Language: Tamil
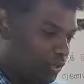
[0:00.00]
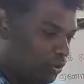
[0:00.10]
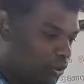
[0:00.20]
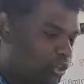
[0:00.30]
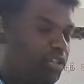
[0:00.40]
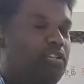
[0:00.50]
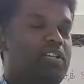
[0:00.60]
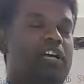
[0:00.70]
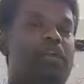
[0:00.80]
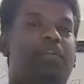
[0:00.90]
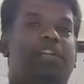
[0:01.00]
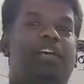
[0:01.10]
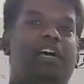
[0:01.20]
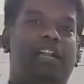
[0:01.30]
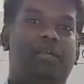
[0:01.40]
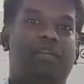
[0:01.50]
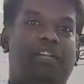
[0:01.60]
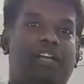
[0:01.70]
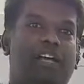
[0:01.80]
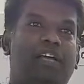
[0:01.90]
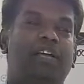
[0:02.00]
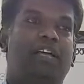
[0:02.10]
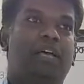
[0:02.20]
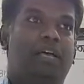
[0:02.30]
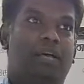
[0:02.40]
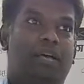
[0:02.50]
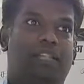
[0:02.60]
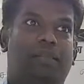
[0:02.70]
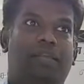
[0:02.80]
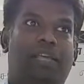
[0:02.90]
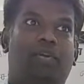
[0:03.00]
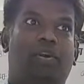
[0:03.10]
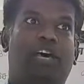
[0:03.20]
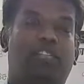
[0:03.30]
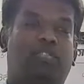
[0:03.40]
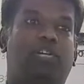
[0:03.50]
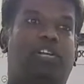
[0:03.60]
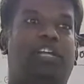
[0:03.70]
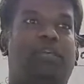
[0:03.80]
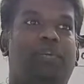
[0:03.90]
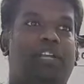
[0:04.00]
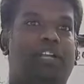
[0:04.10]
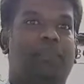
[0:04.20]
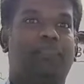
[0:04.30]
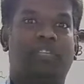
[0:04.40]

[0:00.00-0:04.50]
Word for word: ஏனோக்கு அப்படின்னா யார் அப்படின்னா அந்த பேரோட அர்த்தம் என்ன அப்படின்னா